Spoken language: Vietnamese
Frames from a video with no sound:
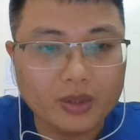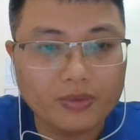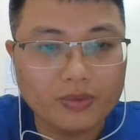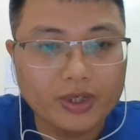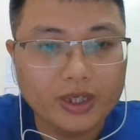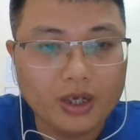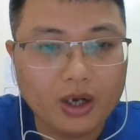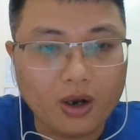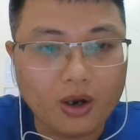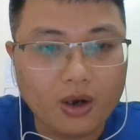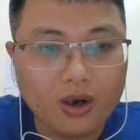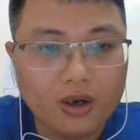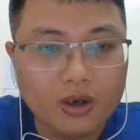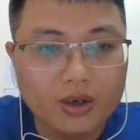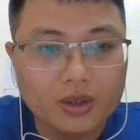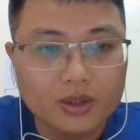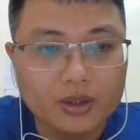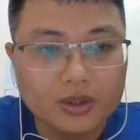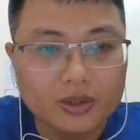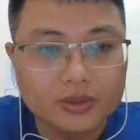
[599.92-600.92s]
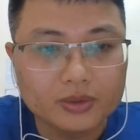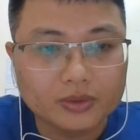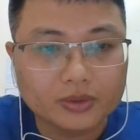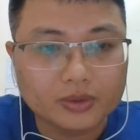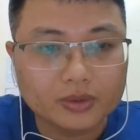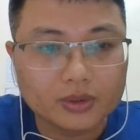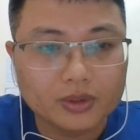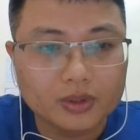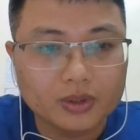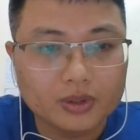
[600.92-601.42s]
Trong khi đó,
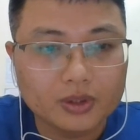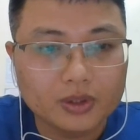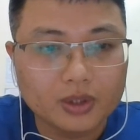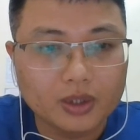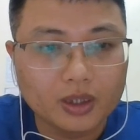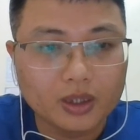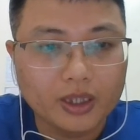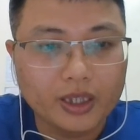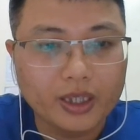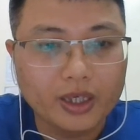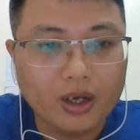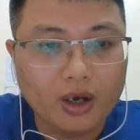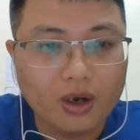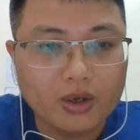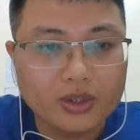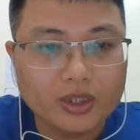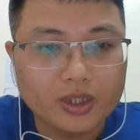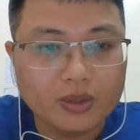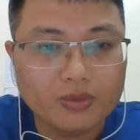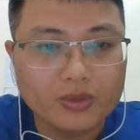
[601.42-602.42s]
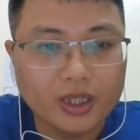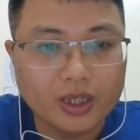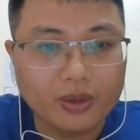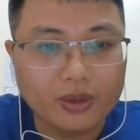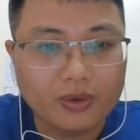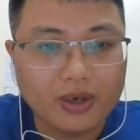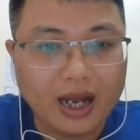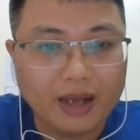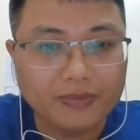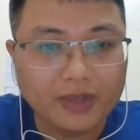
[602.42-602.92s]
ờ, khi đó trong
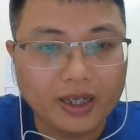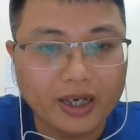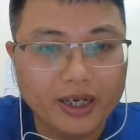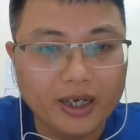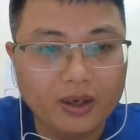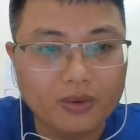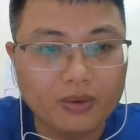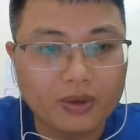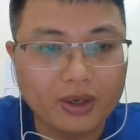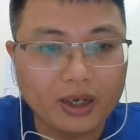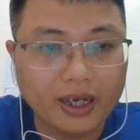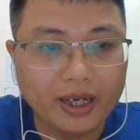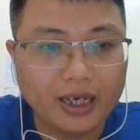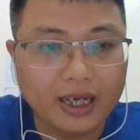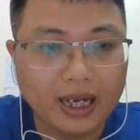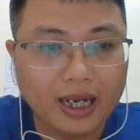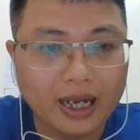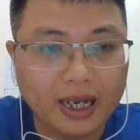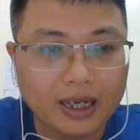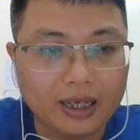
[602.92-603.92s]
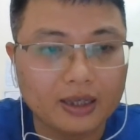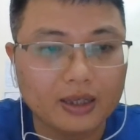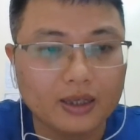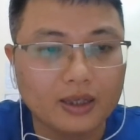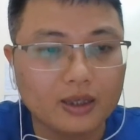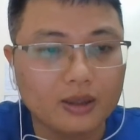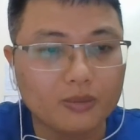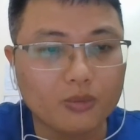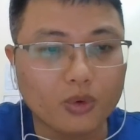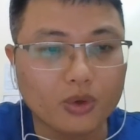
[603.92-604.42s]
triều Đàm Thái Hậu ngày càng
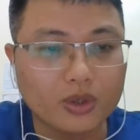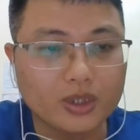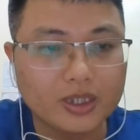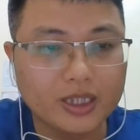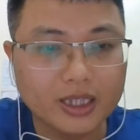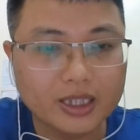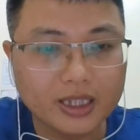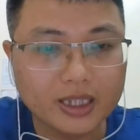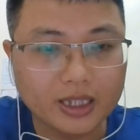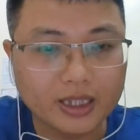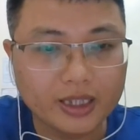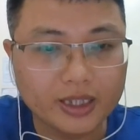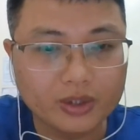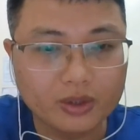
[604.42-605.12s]
muốn giết Trần